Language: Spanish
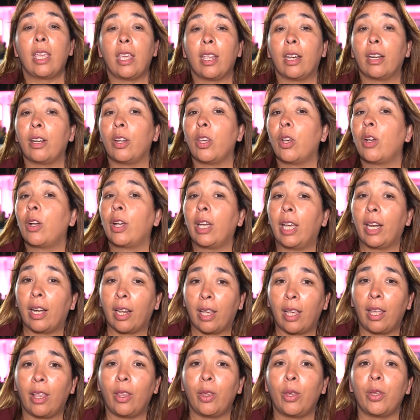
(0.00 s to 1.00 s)
irnos
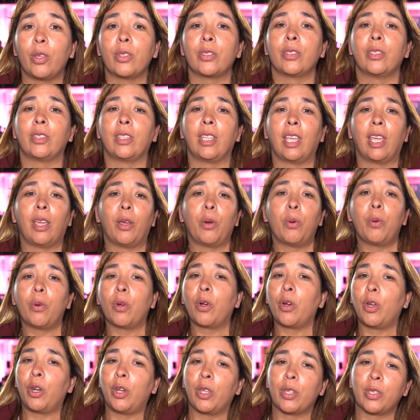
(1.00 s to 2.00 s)
cargados de
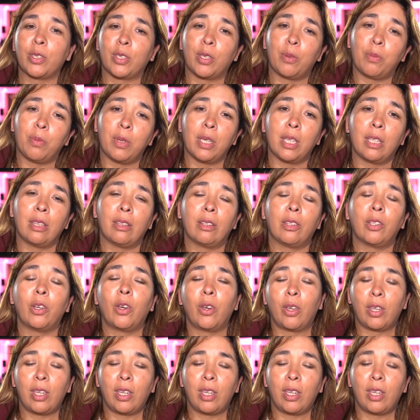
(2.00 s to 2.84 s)
un conocimiento